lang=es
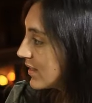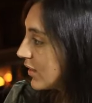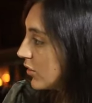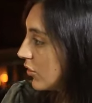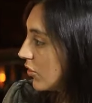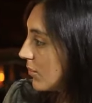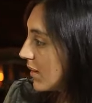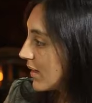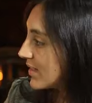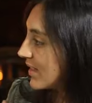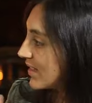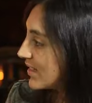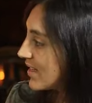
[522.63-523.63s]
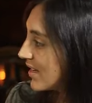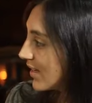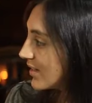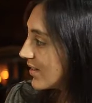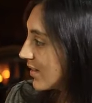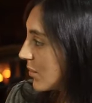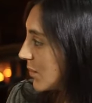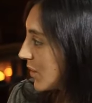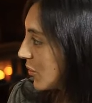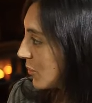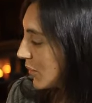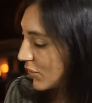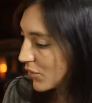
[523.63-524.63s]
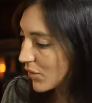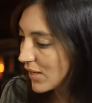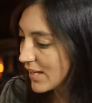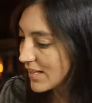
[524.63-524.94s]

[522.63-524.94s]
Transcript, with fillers: se toma, se sigue ese camino, pero